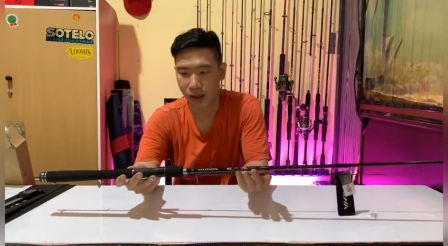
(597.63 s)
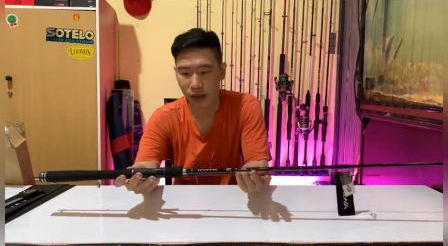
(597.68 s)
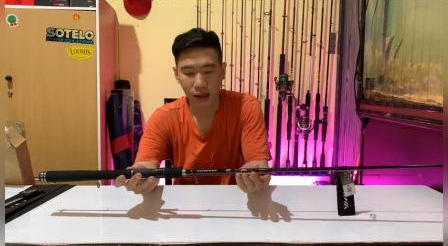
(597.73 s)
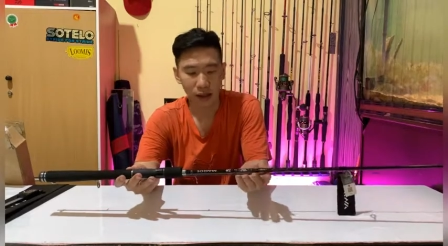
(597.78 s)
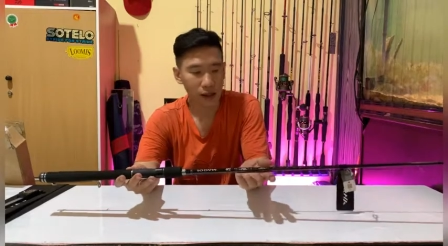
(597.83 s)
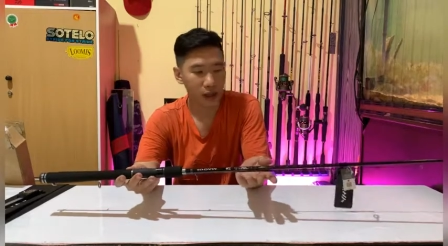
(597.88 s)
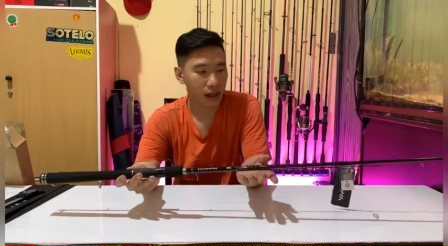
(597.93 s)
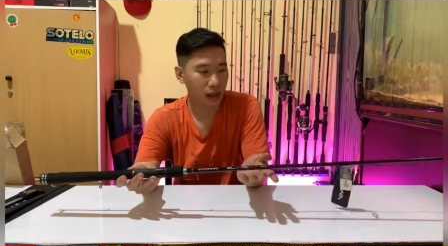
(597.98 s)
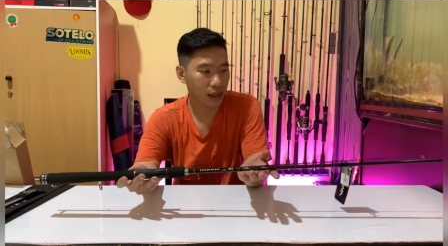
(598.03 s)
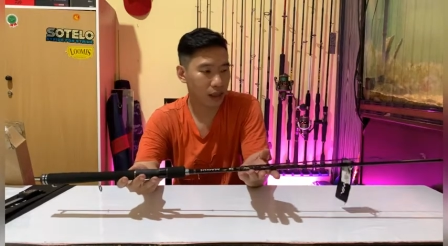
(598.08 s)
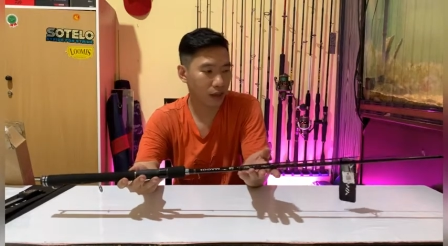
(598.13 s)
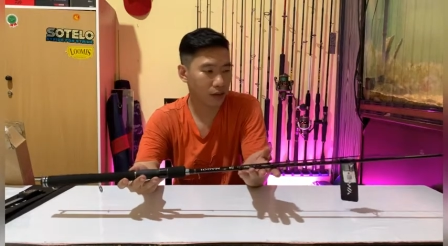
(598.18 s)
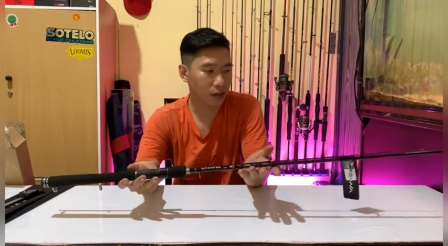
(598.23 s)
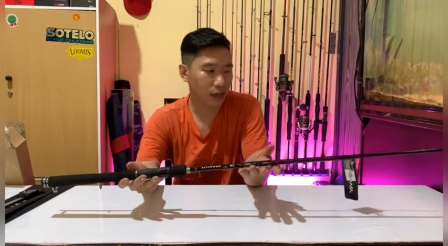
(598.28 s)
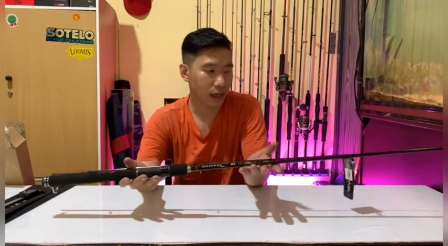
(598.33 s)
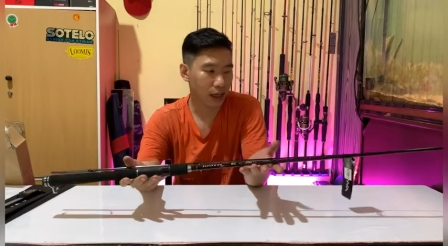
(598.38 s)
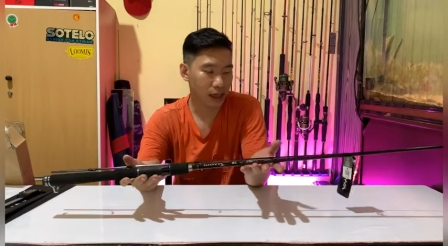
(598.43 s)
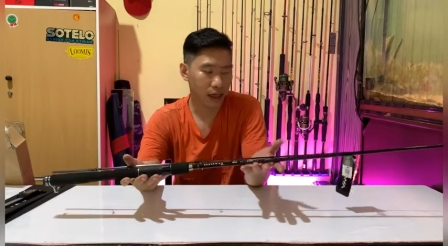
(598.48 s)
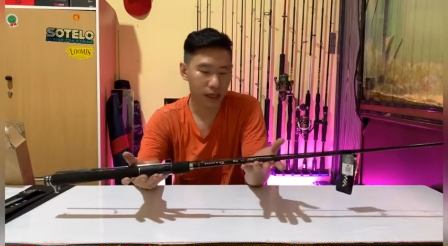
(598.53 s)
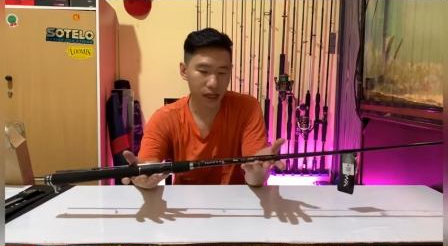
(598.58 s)
oke gitu
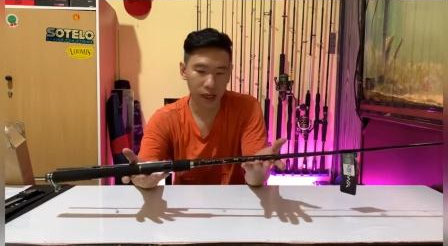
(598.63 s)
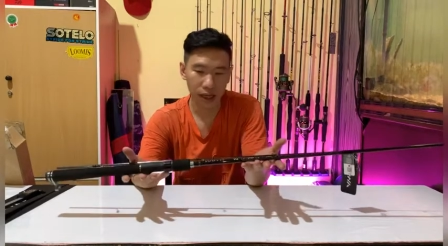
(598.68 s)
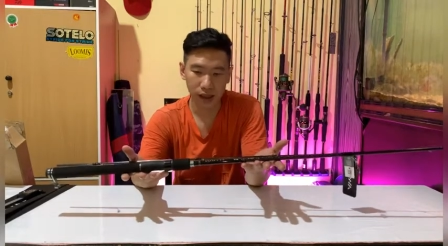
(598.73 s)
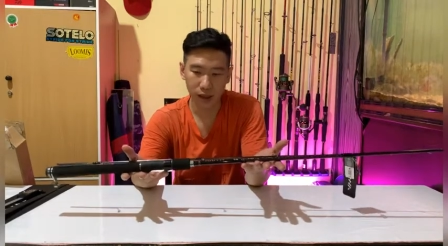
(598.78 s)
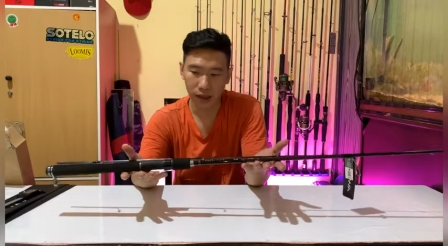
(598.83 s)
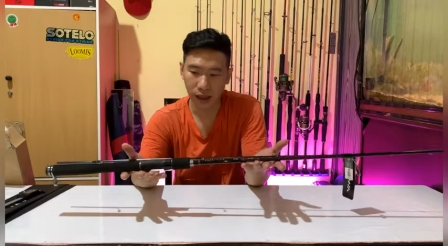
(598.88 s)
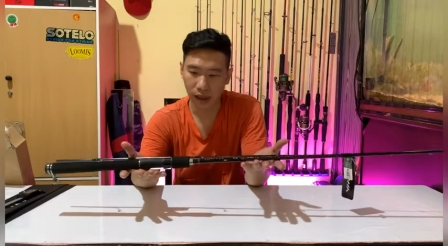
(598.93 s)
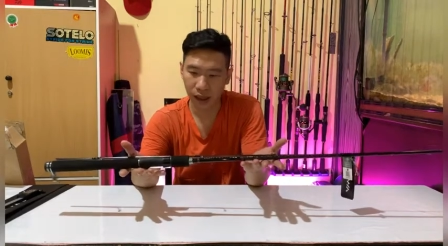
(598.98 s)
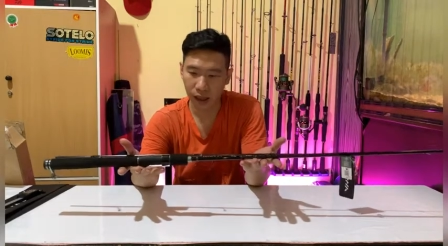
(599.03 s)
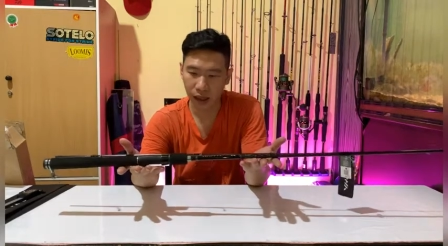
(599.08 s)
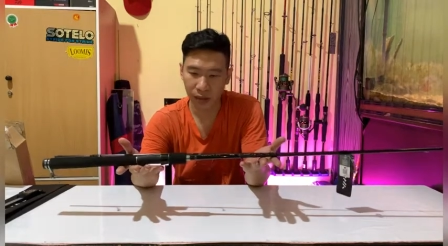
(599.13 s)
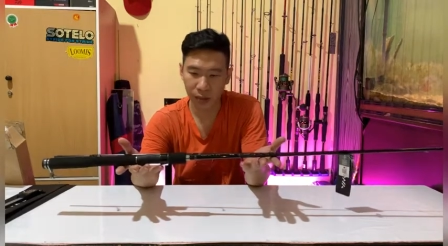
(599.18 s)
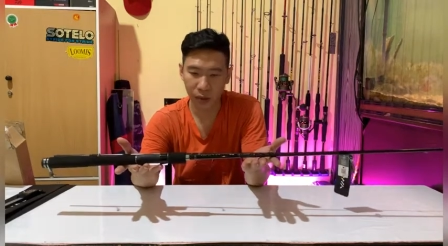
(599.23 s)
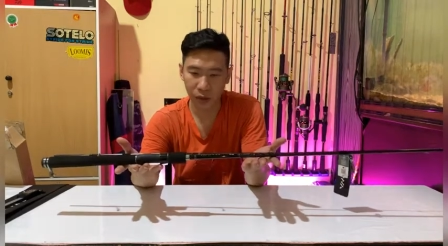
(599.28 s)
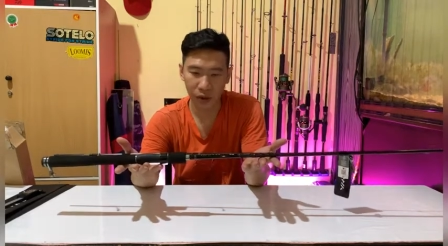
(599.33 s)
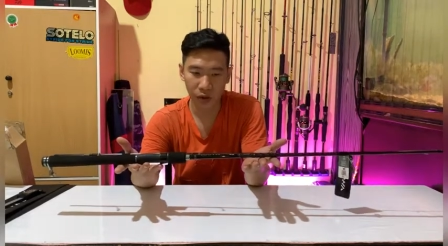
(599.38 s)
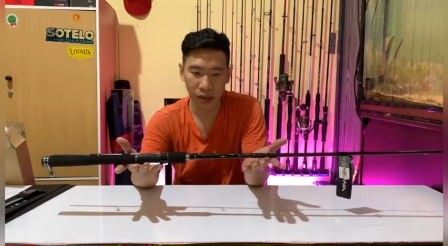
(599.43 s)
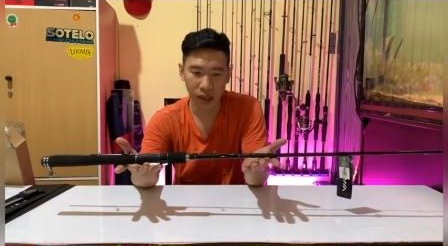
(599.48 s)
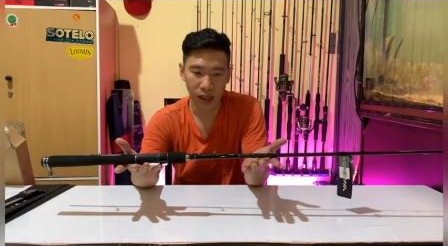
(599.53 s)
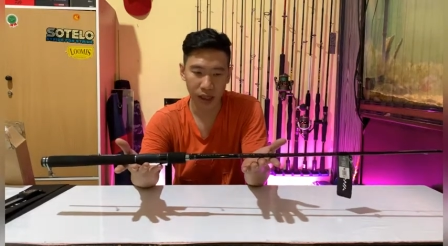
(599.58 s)
ya ini yang saya
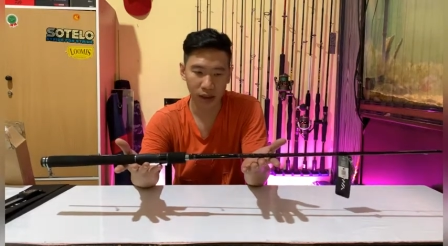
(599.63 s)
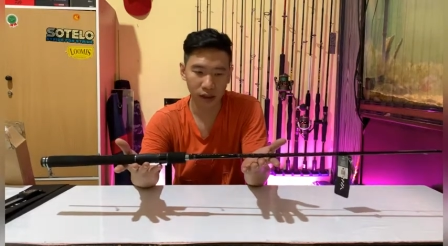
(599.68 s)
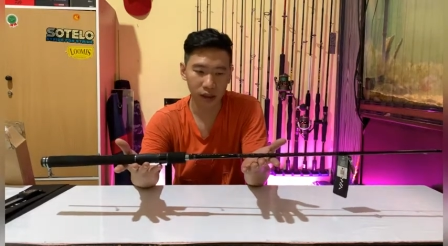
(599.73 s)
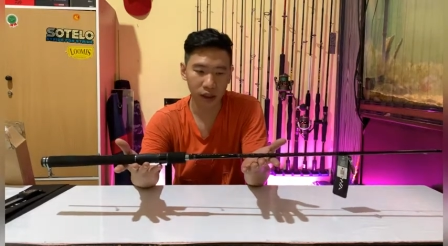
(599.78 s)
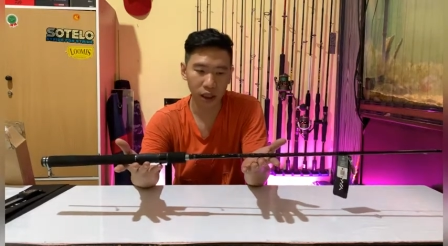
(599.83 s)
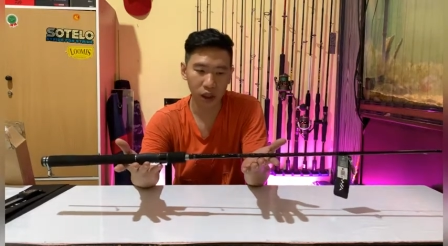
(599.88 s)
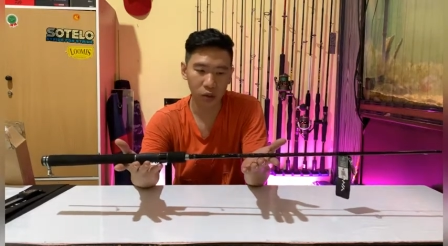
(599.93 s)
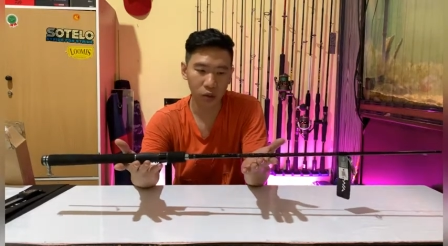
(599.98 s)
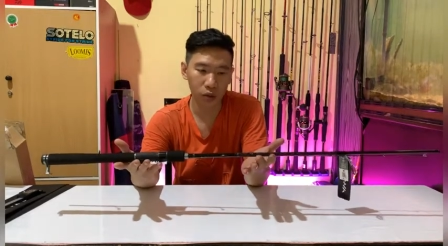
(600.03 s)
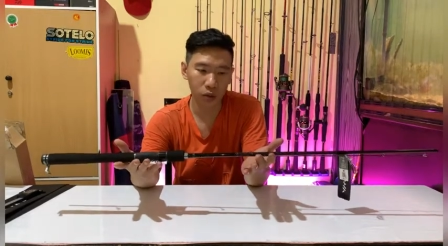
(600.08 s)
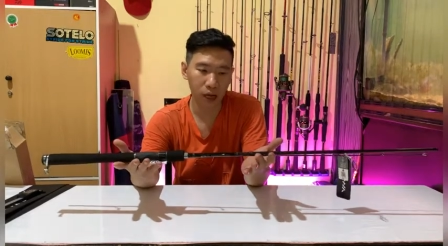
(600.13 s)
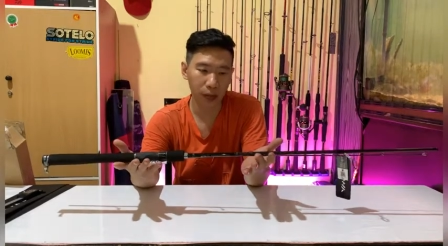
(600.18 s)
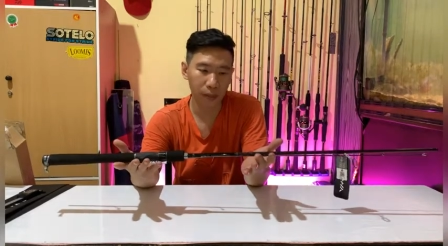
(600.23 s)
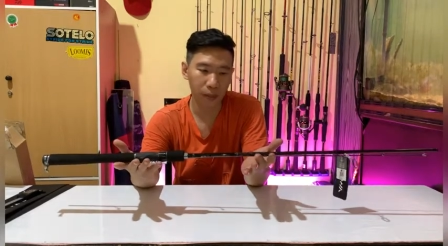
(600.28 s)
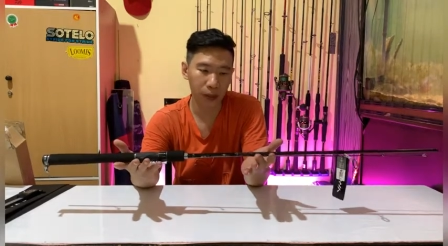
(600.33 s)
review yang 180